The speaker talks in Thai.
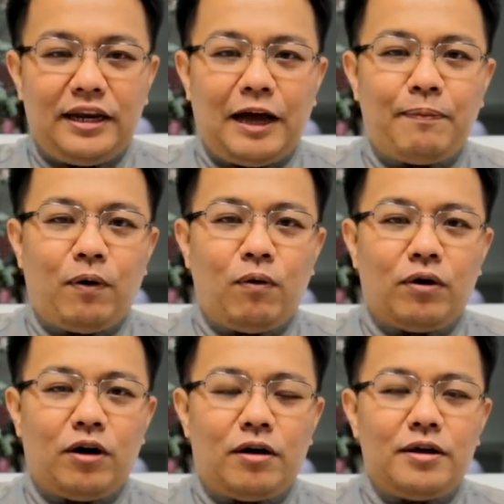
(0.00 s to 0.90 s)
แล้วพระอง
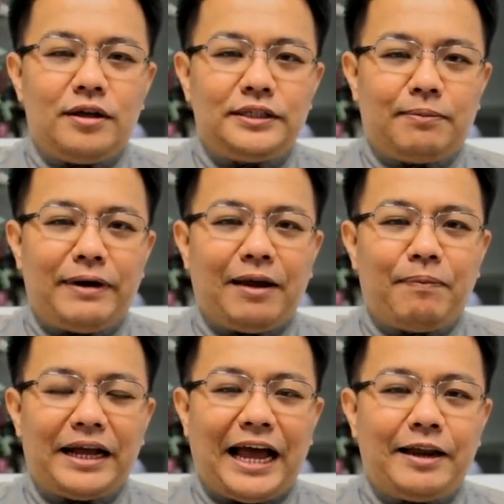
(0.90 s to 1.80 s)
ค์ก็จำแรง
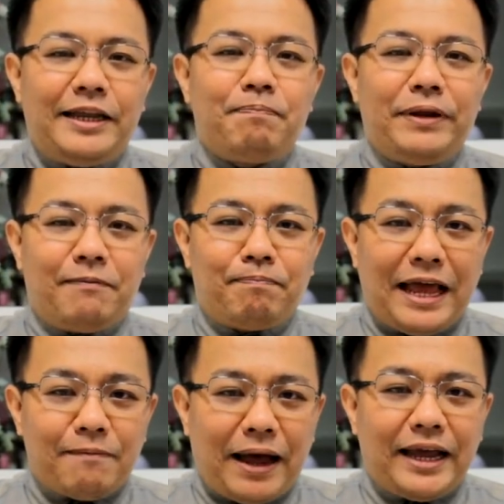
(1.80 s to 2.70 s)
พระกายที่เปลี่ยนแปล
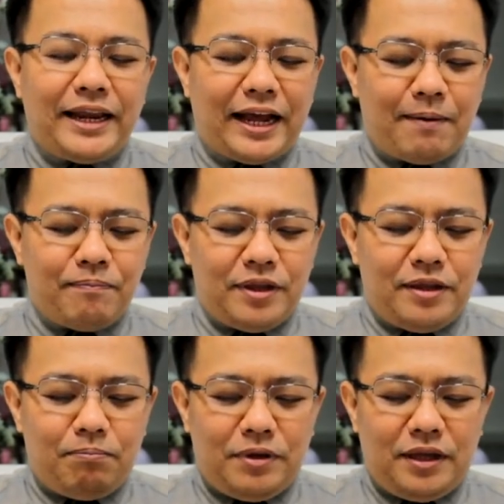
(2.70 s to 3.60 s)
งไปนะครับ
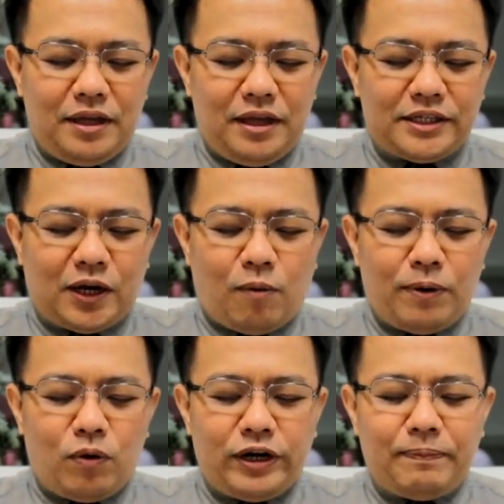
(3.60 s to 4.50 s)
มีฉลอง
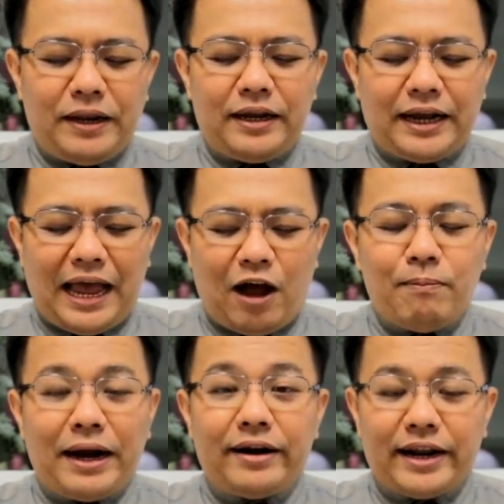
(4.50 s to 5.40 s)
พระองค์ที่เป็นขาว
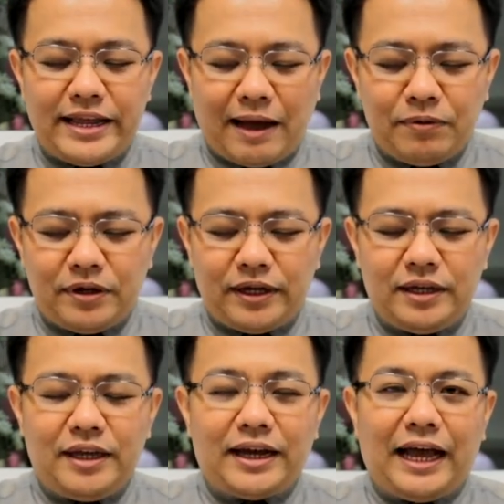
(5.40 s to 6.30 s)
มันระยับเลย
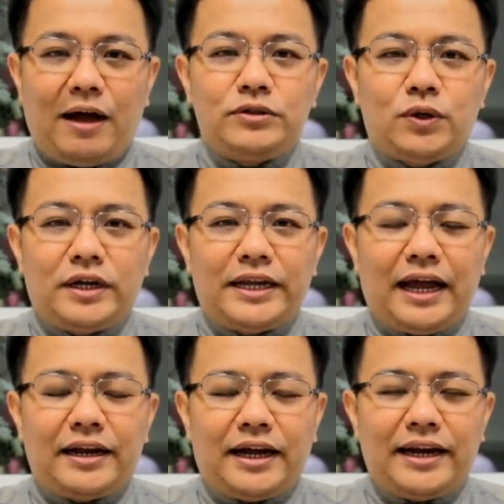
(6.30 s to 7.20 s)
ขาวจนกระ
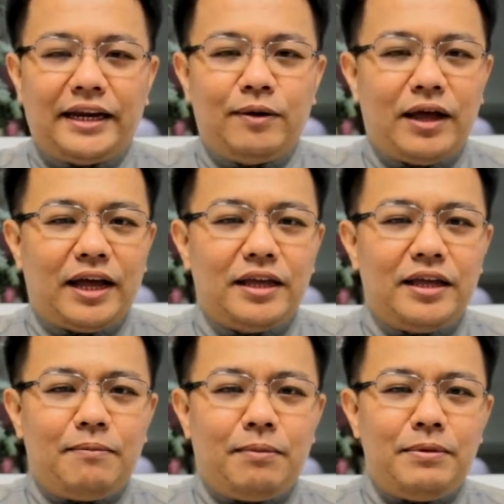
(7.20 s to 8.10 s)
ถาขนาดที่ว่า
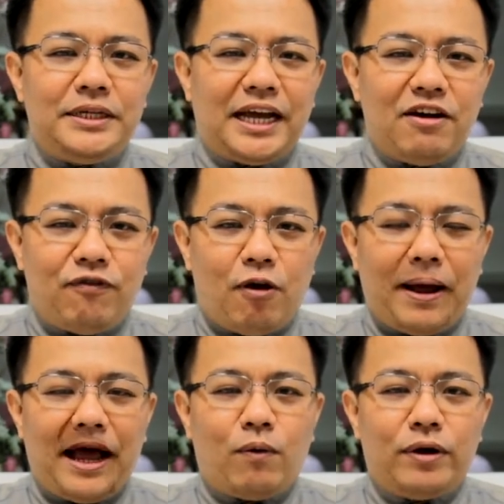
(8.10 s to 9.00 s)
ไม่มีช่างฟอก
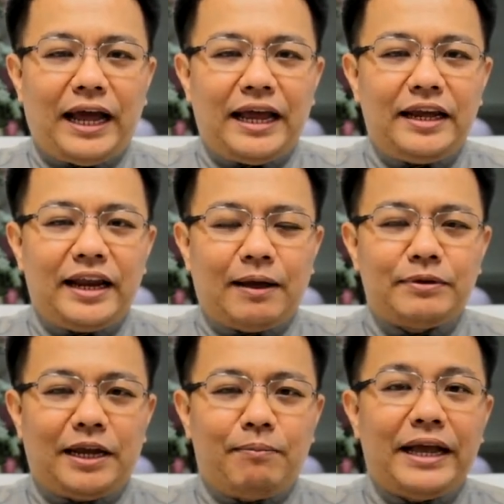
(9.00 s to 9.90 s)
ผ้าคนใดเนี่ยนะครับ
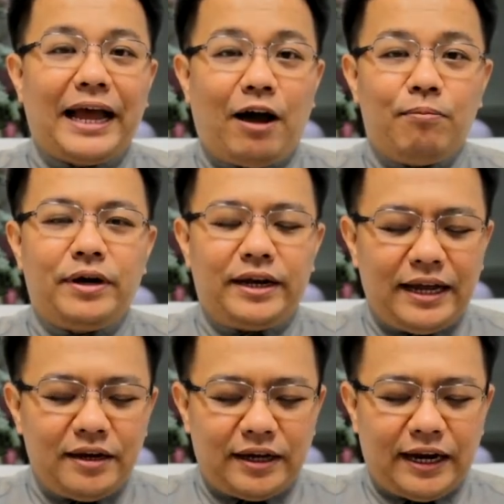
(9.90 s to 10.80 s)
จะทำให้ขาวเหมือน
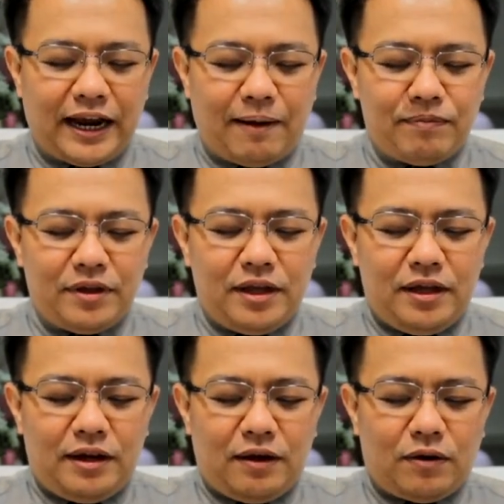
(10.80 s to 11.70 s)
ได้เลยนะครับ
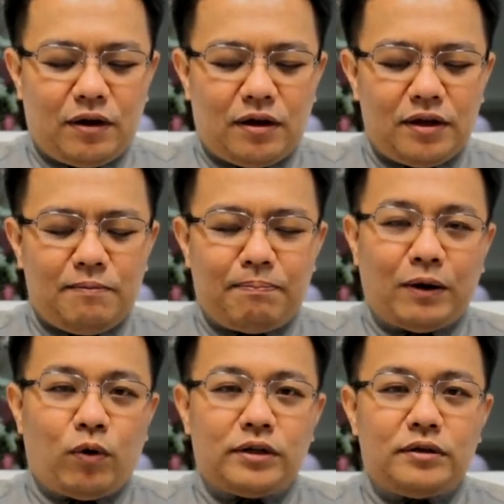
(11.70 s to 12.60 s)
แล้วก็ป
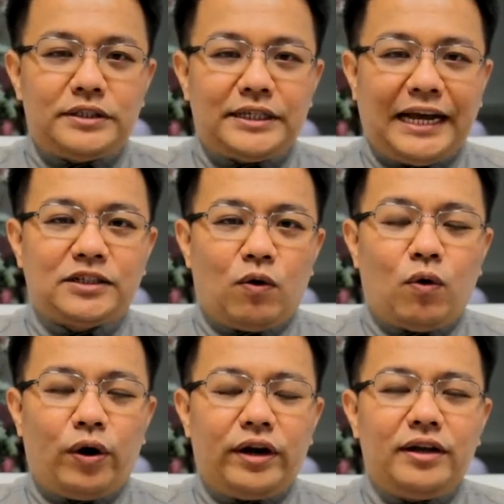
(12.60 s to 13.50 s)
รากฏชายสอง
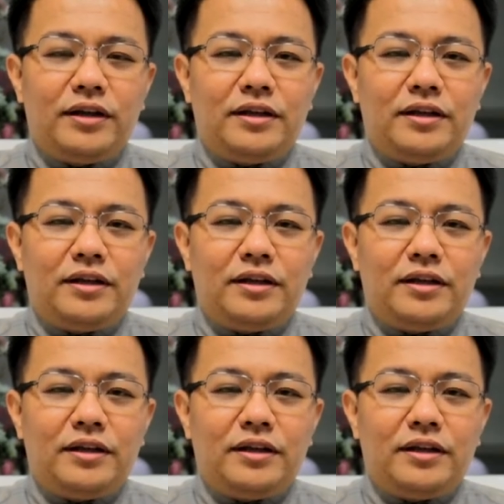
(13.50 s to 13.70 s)
คน